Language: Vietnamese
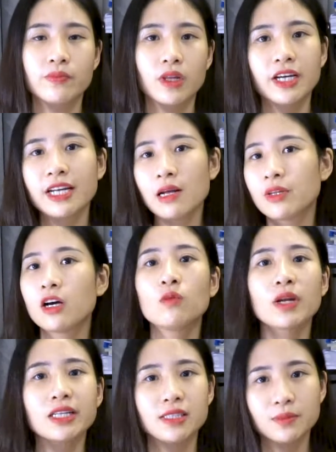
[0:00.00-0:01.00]
khi nào thì không
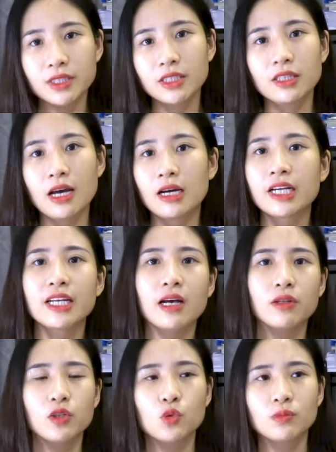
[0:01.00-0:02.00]
nên chăm chỉ à khi nào
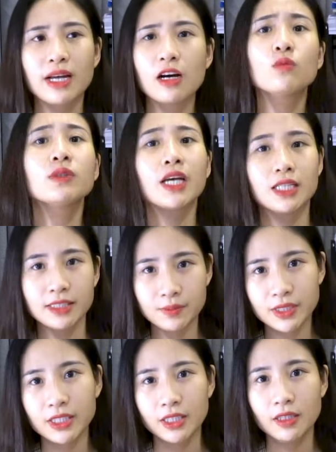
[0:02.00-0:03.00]
thì chúng ta không thể chăm
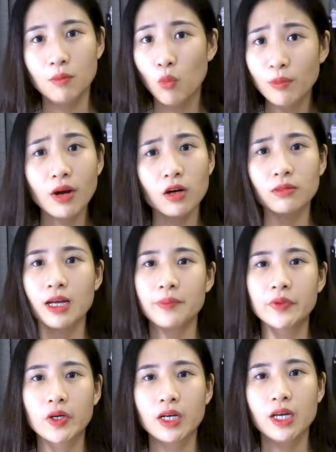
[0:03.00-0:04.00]
chỉ muốn mà không làm
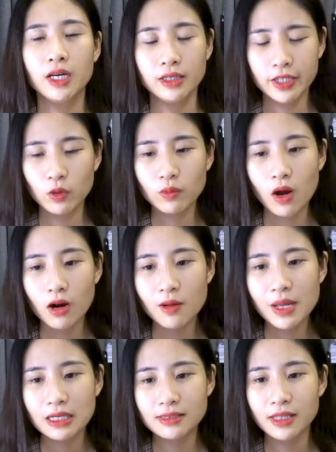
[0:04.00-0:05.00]
được thì lúc đó các
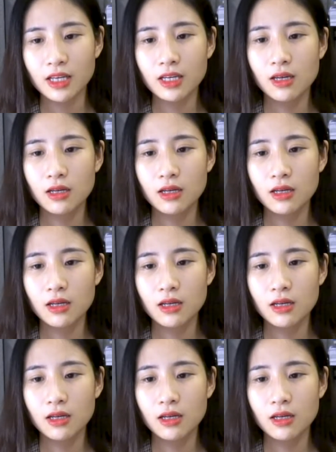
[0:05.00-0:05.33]
bạn sẽ